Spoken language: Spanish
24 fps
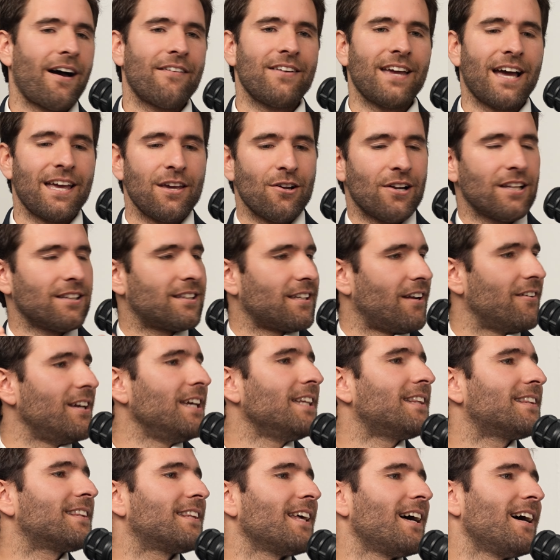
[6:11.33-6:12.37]
había ido a la
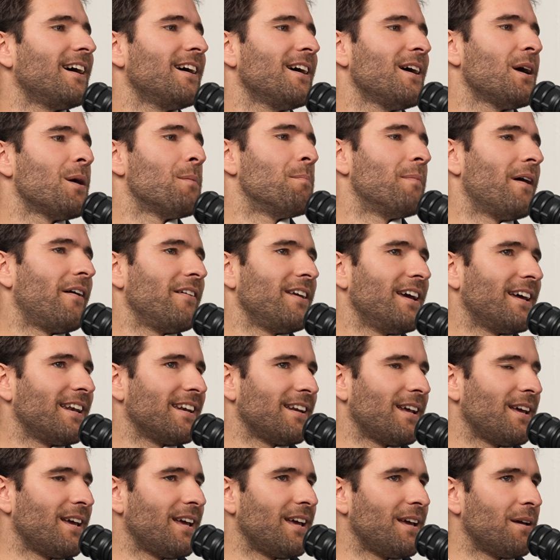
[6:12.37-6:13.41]
entrevista, me
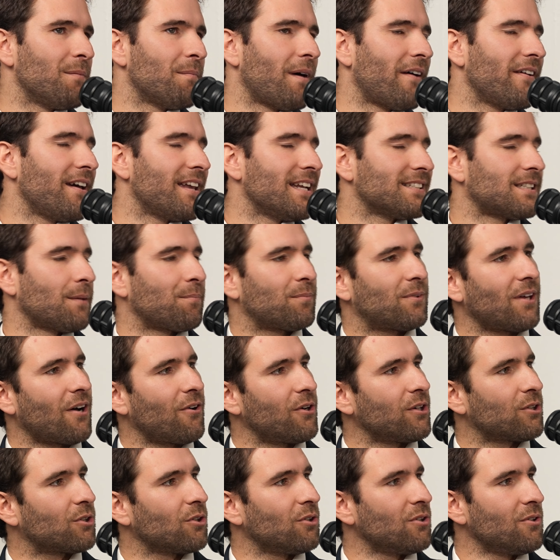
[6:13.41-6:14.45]
habían, eh, me habían
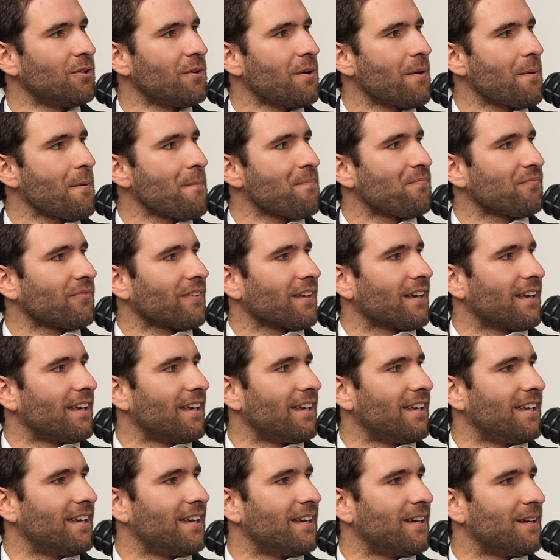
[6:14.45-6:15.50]
aceptado y todo.
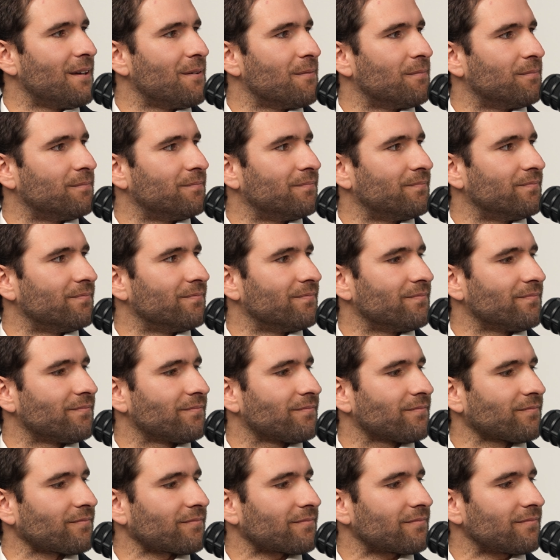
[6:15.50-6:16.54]
Y, mm,
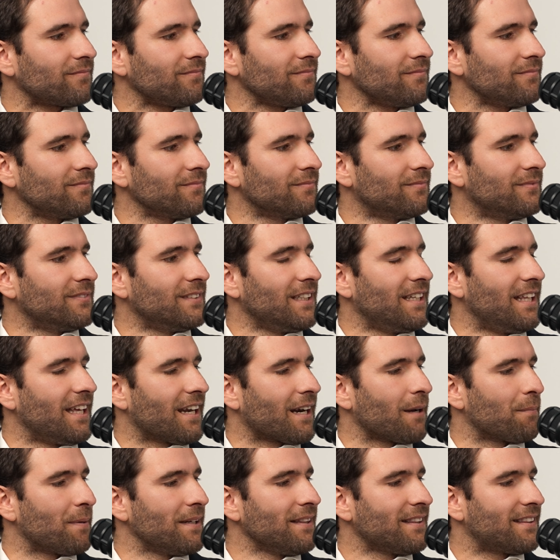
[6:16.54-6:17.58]
y, de
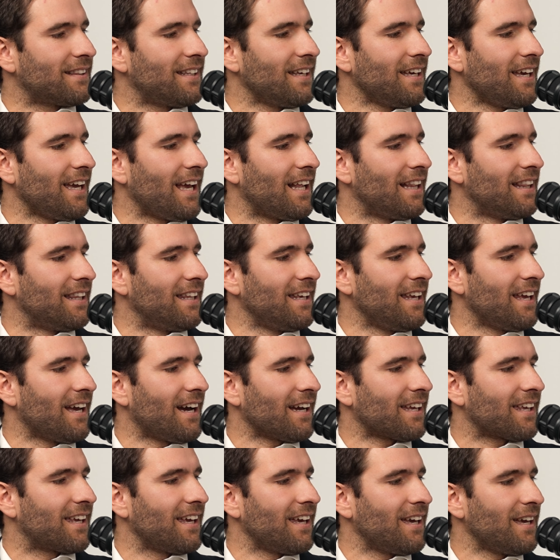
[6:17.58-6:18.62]
repente, el
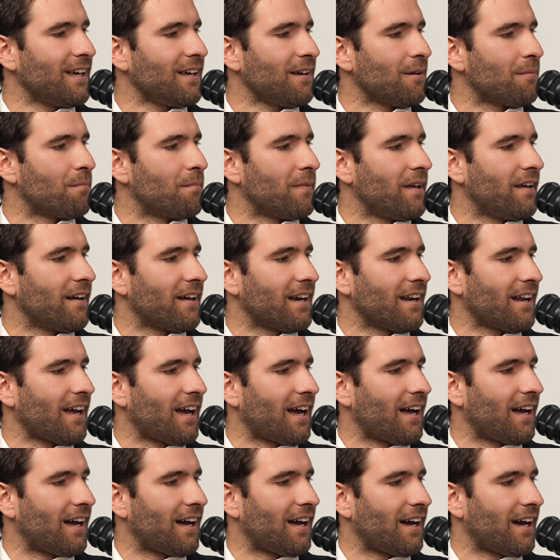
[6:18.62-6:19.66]
día que me iban
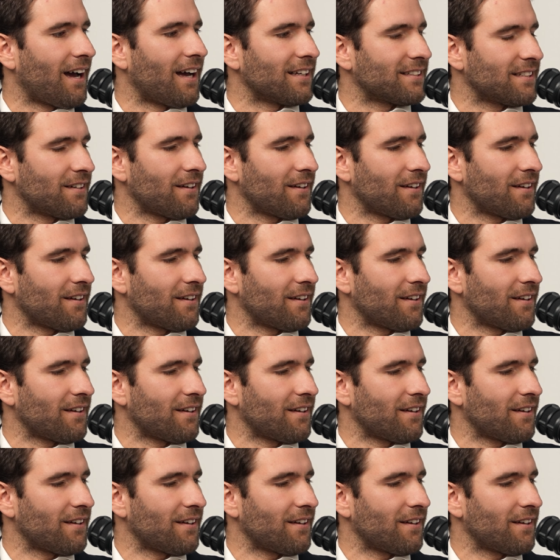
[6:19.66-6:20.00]
a,